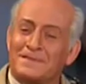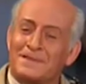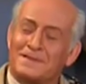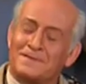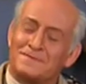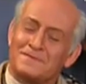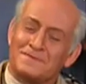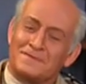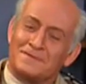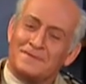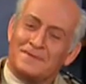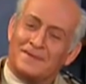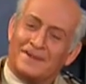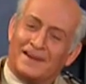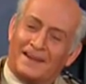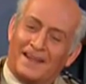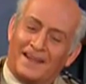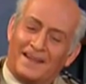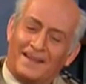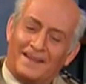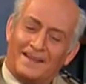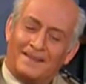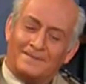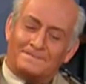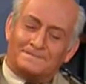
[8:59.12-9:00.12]
petite goutte de lait.
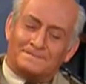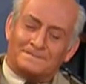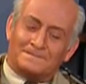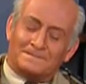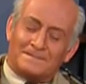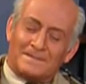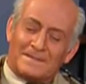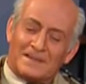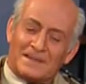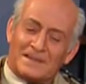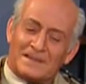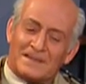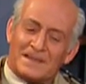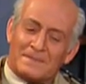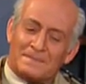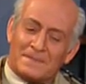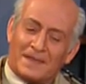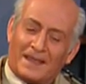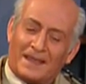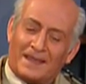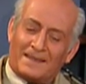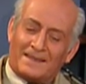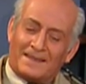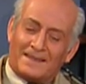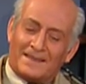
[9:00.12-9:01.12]

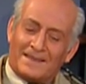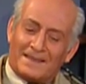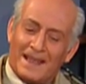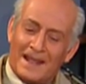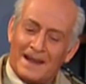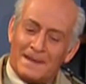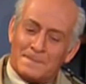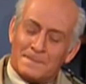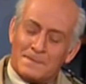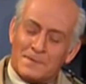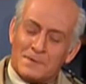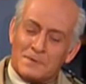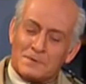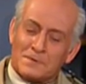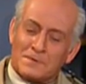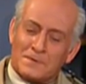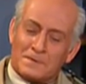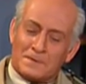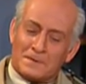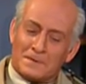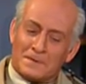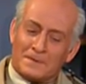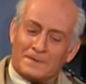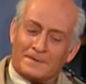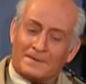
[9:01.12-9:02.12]
J'aimerais tellement
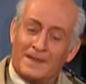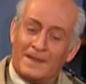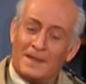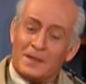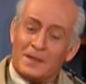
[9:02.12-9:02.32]
que,